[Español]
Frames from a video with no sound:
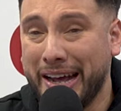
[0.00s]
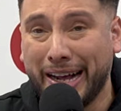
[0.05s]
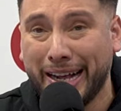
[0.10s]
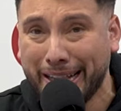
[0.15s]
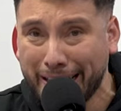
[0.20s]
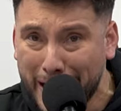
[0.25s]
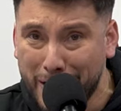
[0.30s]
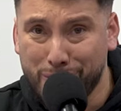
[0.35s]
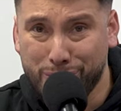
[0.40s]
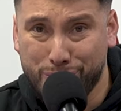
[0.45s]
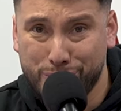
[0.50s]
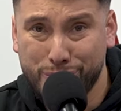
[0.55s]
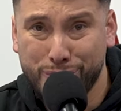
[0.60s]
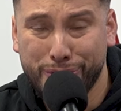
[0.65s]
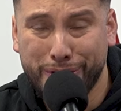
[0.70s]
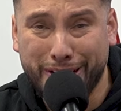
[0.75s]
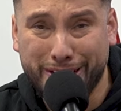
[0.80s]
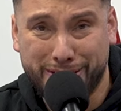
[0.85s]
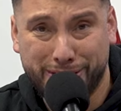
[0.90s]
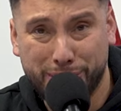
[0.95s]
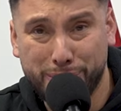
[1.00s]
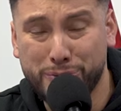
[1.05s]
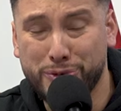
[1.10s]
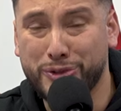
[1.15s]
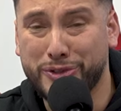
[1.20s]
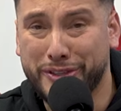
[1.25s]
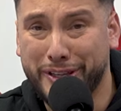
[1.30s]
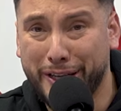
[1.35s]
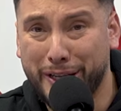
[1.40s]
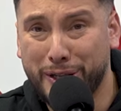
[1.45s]
Claudio, así como
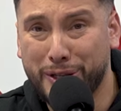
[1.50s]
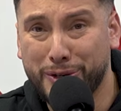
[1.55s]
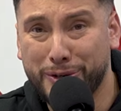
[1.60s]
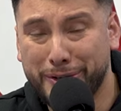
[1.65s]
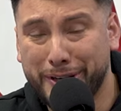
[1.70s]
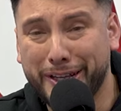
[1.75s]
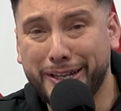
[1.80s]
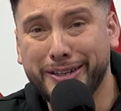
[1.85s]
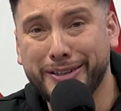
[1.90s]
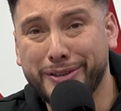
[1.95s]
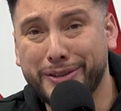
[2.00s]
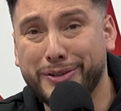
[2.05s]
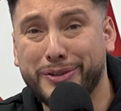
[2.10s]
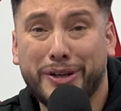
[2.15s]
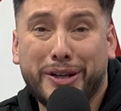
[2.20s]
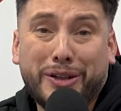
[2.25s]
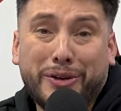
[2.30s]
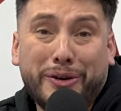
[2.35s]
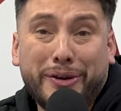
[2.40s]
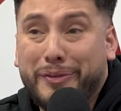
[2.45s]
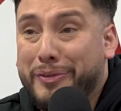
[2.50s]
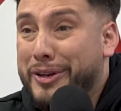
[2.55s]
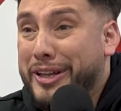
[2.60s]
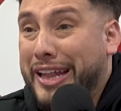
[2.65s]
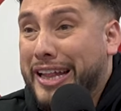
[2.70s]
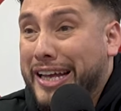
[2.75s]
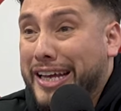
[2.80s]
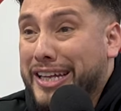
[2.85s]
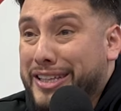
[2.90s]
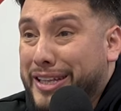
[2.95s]
usted lo ve
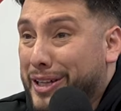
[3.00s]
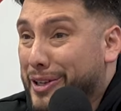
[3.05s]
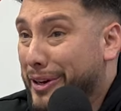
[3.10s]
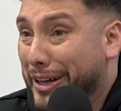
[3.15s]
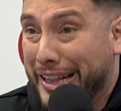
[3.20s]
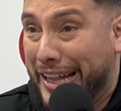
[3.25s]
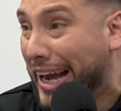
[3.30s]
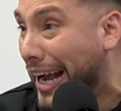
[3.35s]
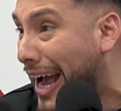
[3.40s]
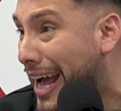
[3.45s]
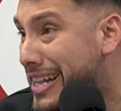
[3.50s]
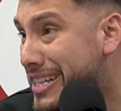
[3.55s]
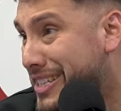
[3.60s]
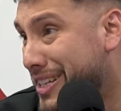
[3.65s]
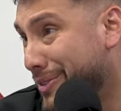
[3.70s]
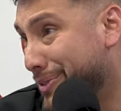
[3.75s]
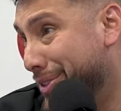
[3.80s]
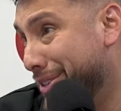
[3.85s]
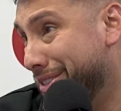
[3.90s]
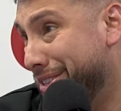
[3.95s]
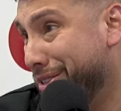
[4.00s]
porque la gente lo ve en la cancha, usted